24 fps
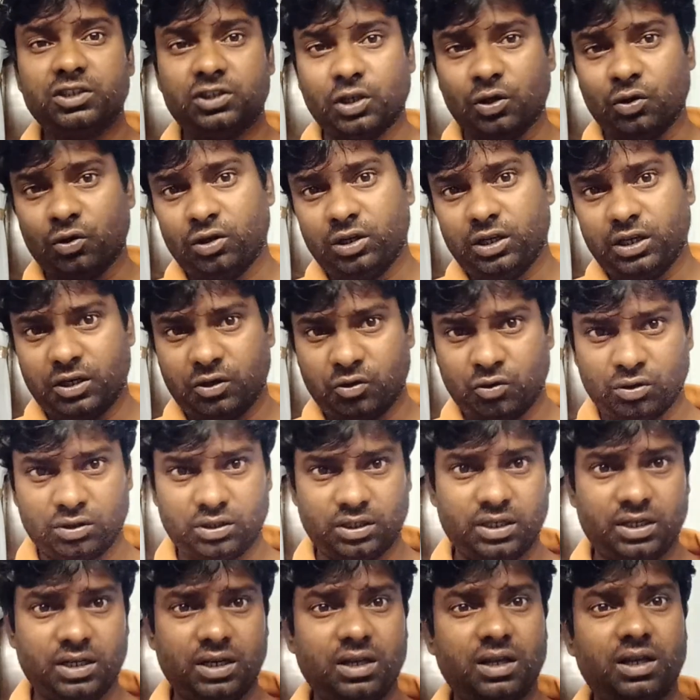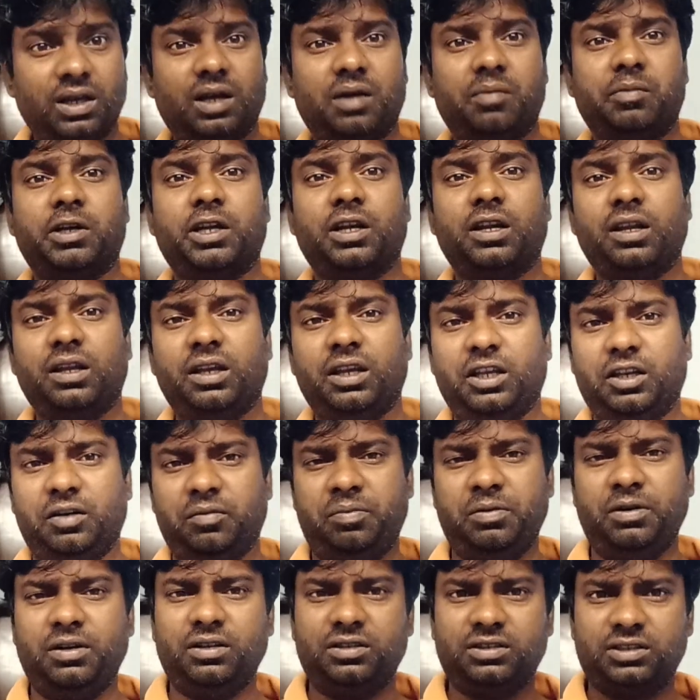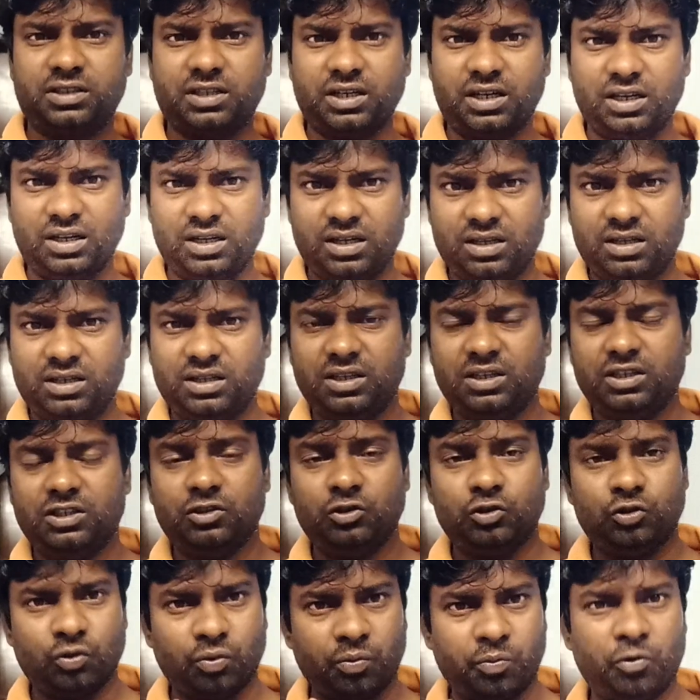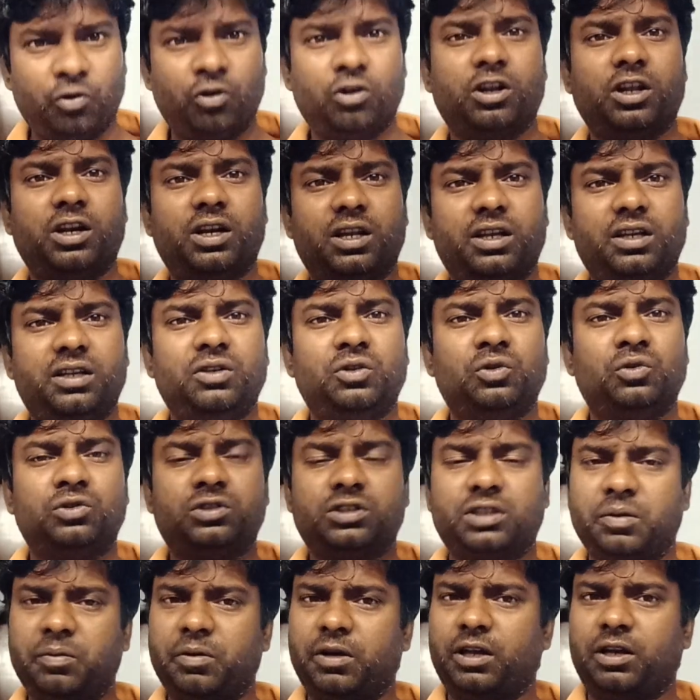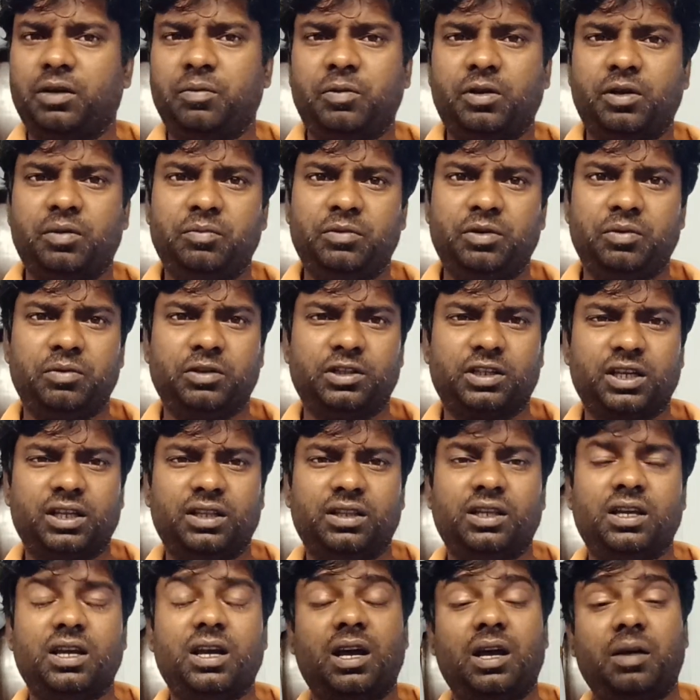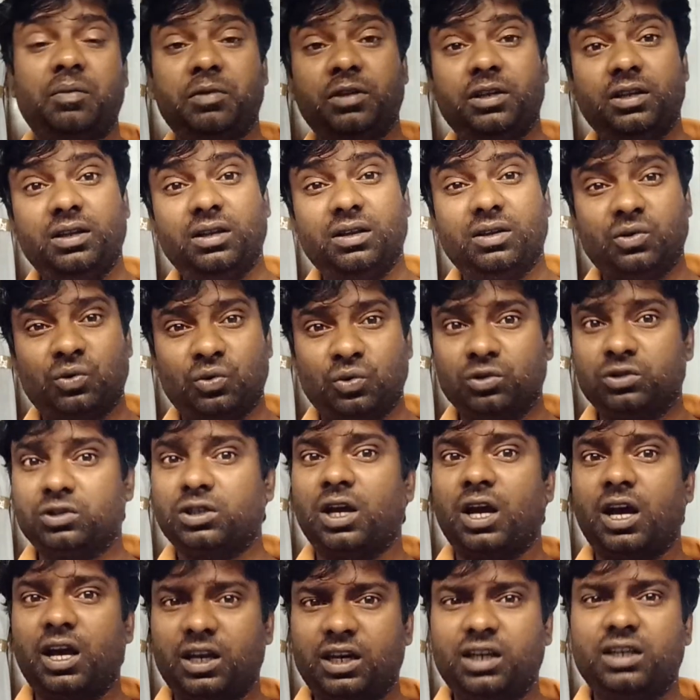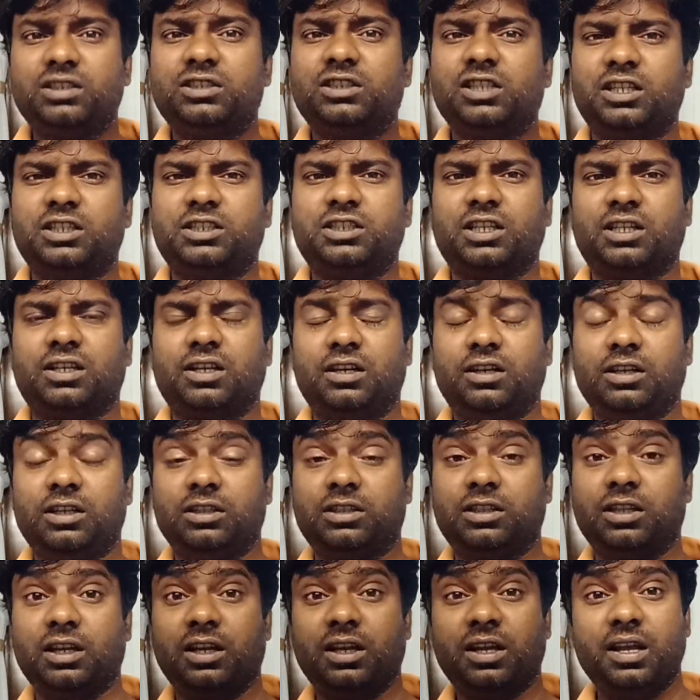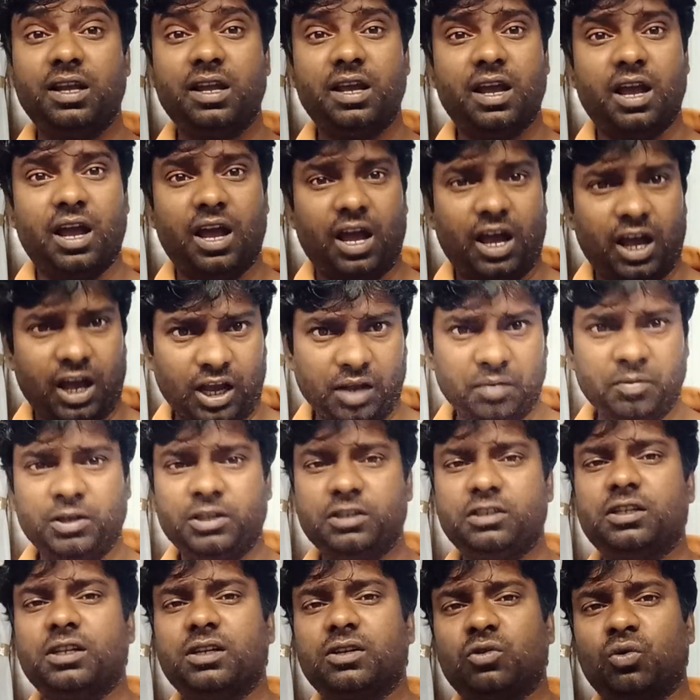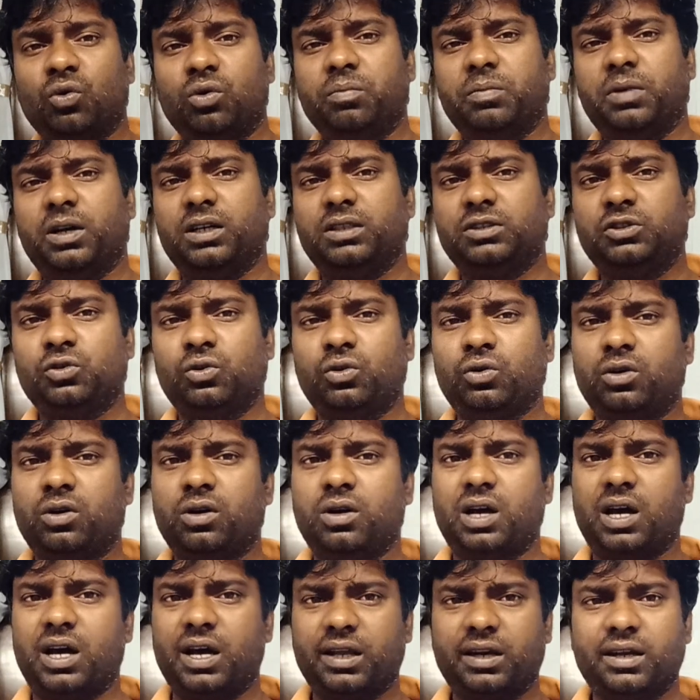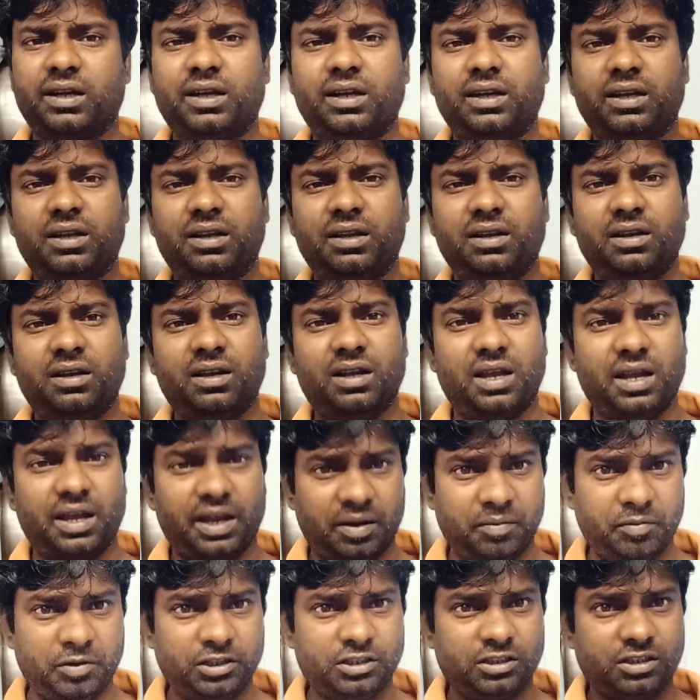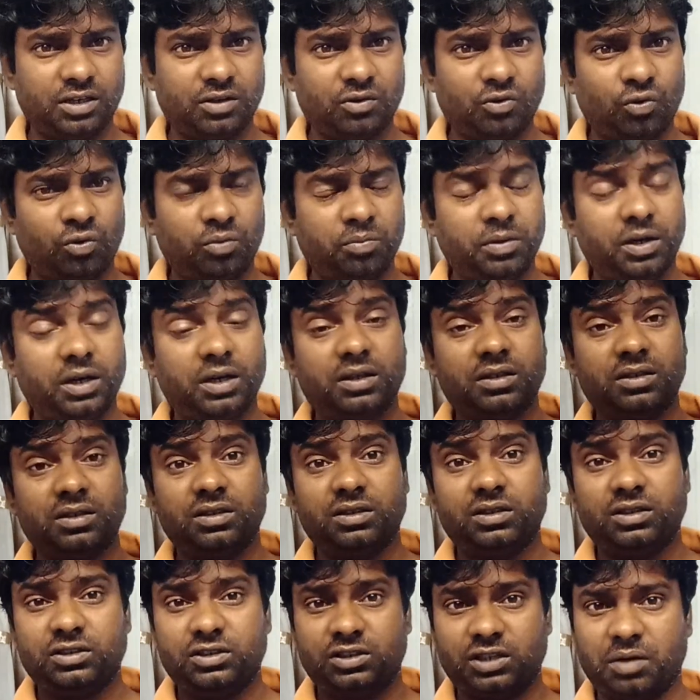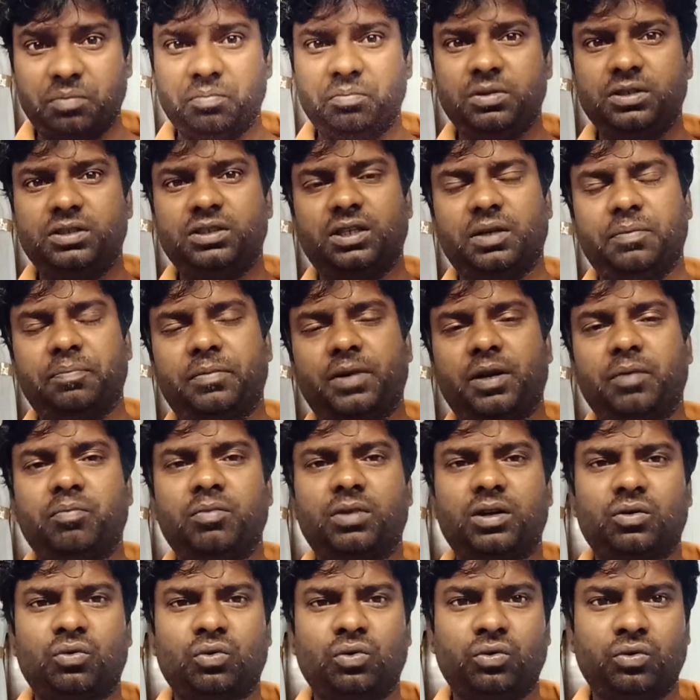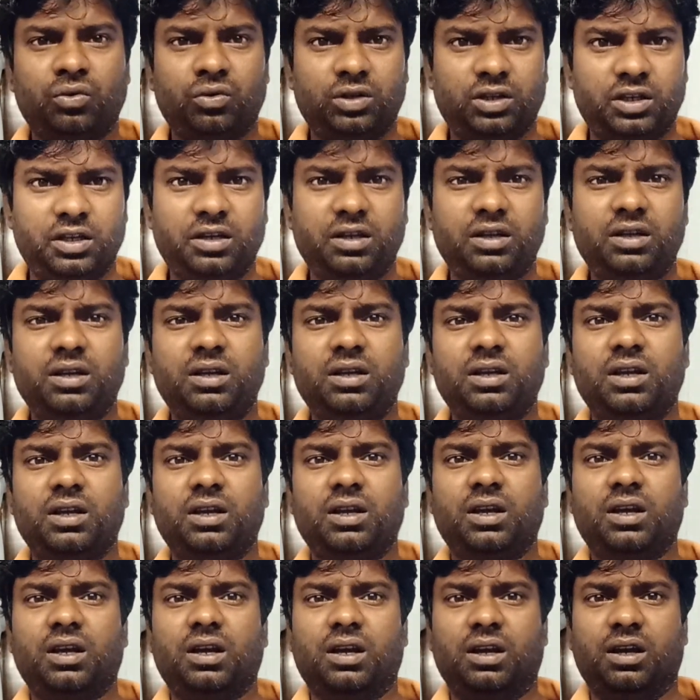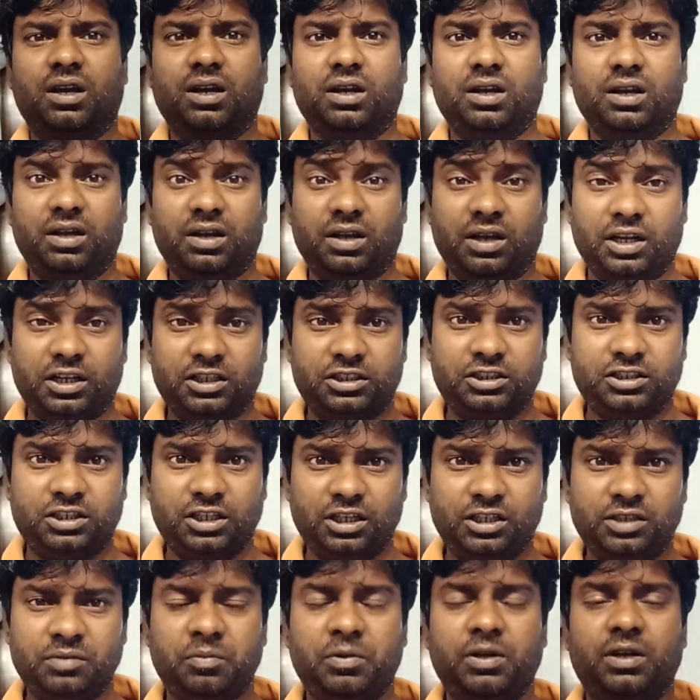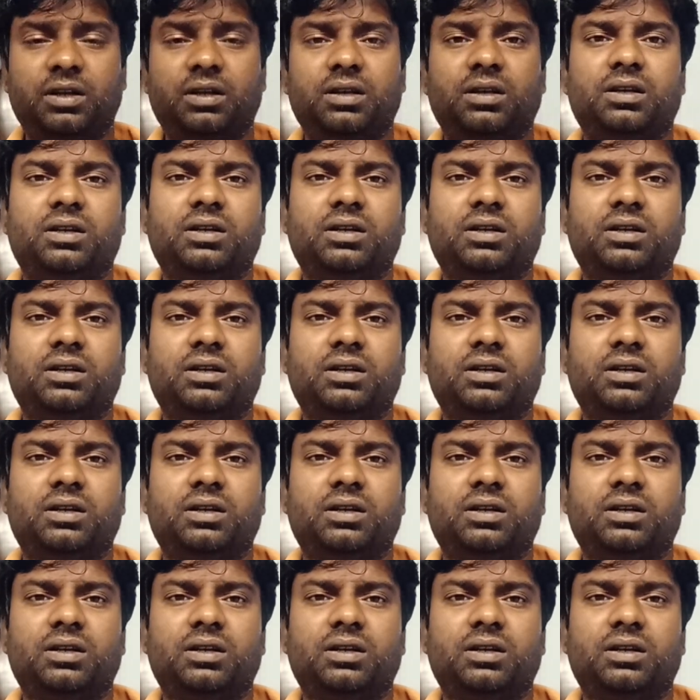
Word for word: चलो ये हो गया हमारा इन्फिनिक्स का जो मॉडल है उसके बारे में हमने बता दिया अभी कुछ अलग चर्चा कर लेते हैं हेमेस्टर कॉम्बैट जो आ रहा है हेमेस्टर कॉम्बैट 26 सितंबर को ये एक्सचेंज में